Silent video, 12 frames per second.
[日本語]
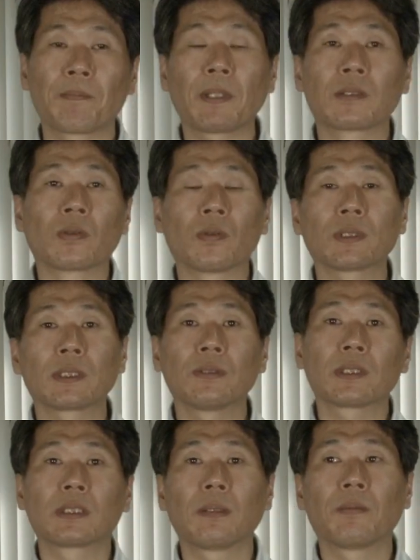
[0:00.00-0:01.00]
ぱり投資
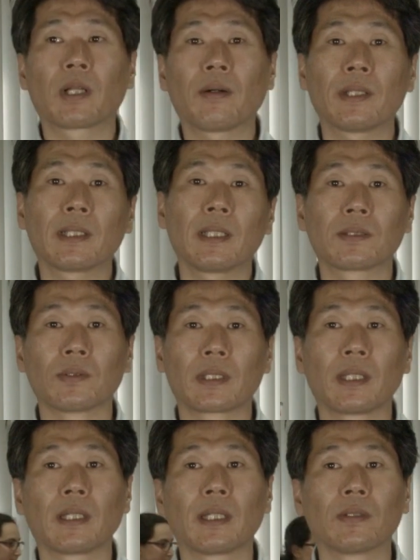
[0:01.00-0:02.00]
をしてもらわないとい
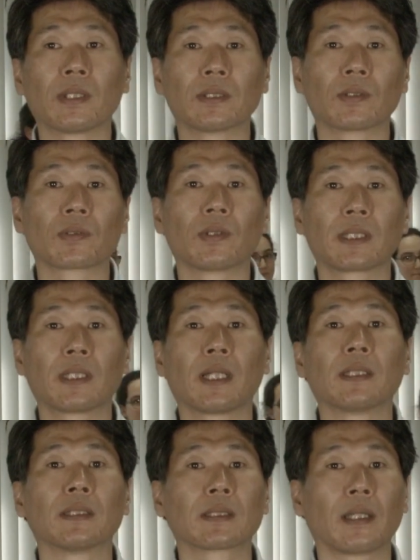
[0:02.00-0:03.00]
けないような状況が来た
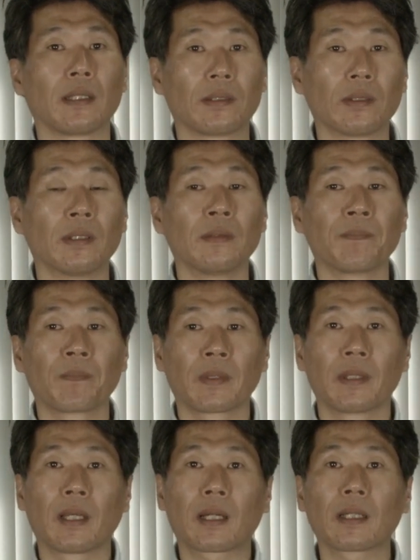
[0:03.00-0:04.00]
んですけれど、
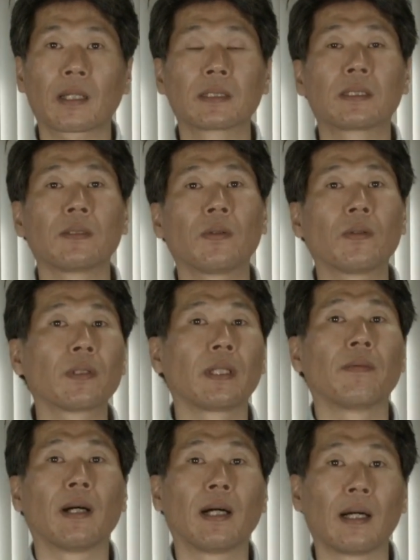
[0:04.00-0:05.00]
なかなか地方で
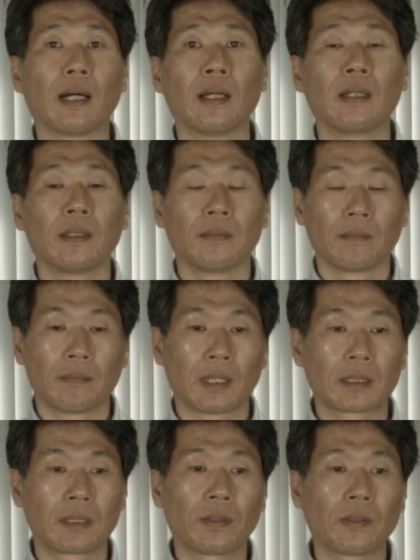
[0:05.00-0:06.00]
は、
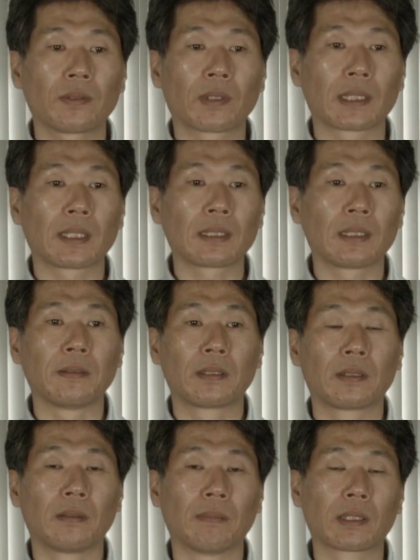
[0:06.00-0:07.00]
地方の方に、
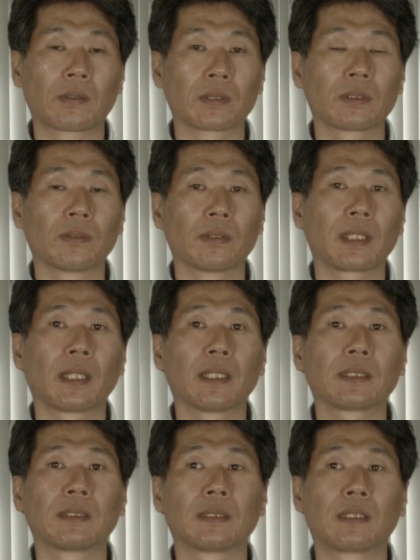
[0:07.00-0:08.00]
投資をお願い
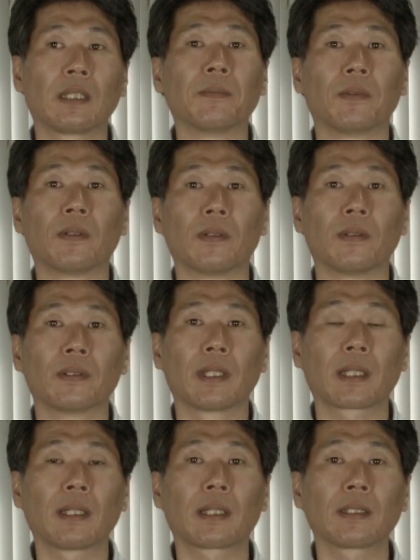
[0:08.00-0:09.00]
しても、
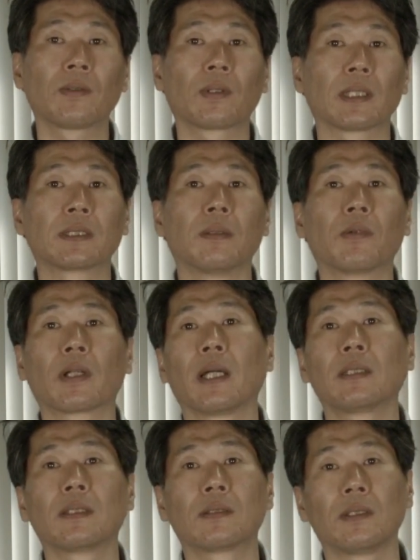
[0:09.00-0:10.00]
なかなか評価してもら
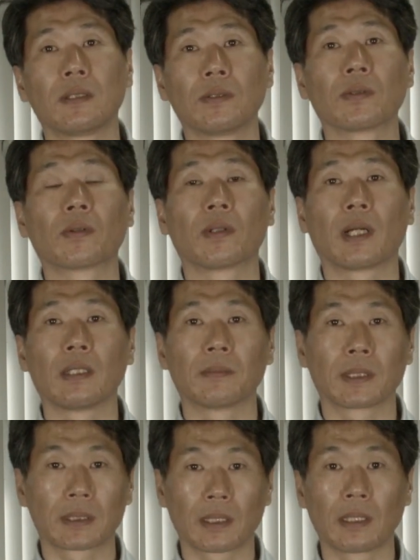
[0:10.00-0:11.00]
いにくいというところがあり
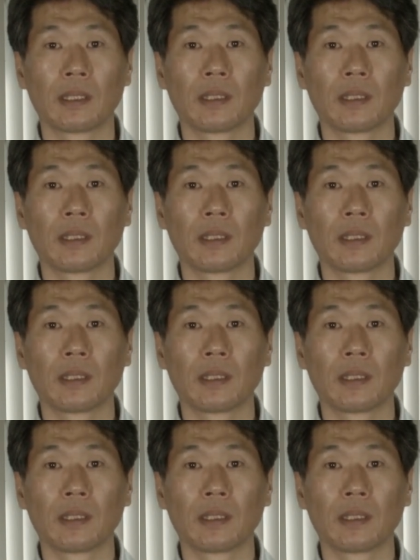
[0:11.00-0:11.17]
ました。